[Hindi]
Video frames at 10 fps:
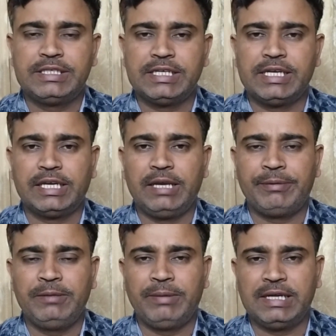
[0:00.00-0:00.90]
जैसा कि
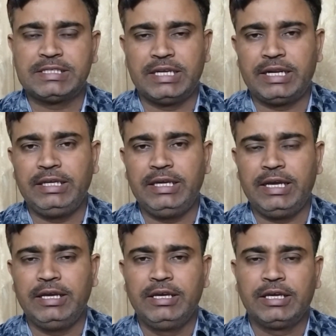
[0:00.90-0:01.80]
अपनी बात चल रही
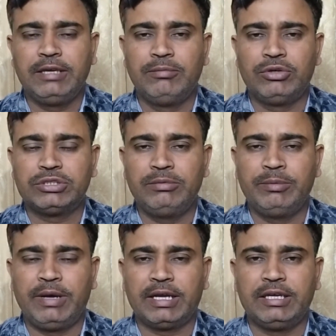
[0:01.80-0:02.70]
है कि मौसम
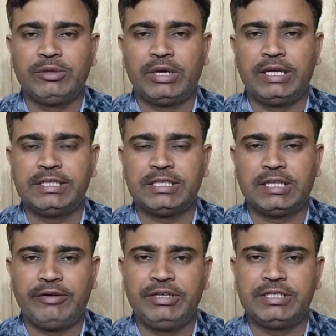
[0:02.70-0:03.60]
विभाग के द्वारा यह
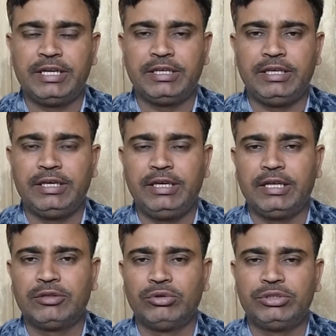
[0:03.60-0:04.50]
चेतावनी जारी की गई है